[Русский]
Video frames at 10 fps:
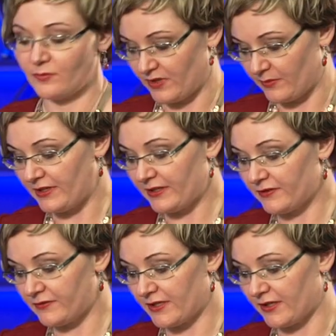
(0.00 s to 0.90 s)
Библия
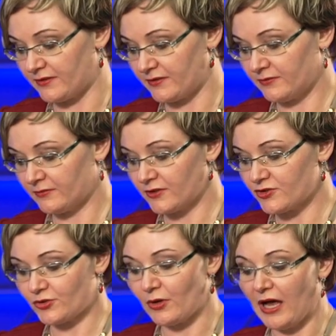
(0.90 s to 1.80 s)
говорит,
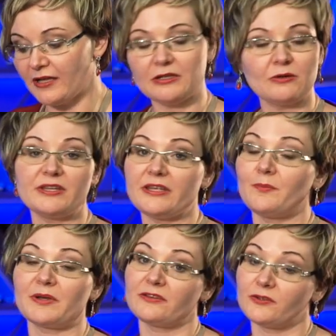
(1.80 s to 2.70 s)
что оно не
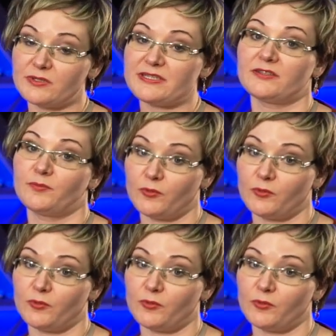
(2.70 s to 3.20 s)
приносит